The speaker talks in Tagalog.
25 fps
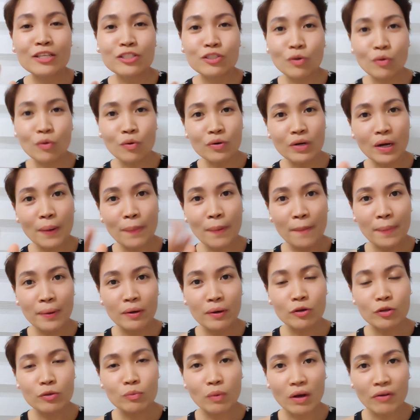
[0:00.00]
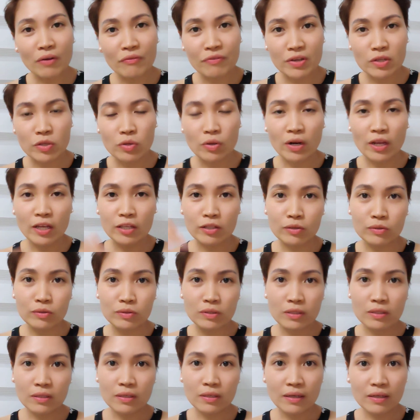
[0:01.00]
So, kung napapanood mo ang video na ito
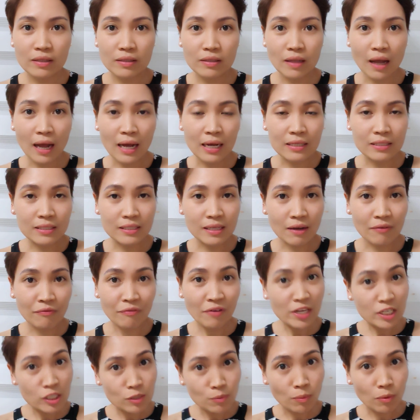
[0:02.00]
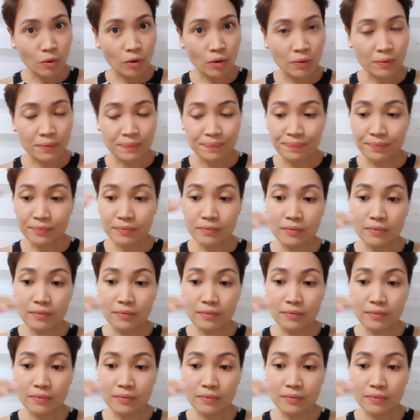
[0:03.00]
uh, sa Facebook,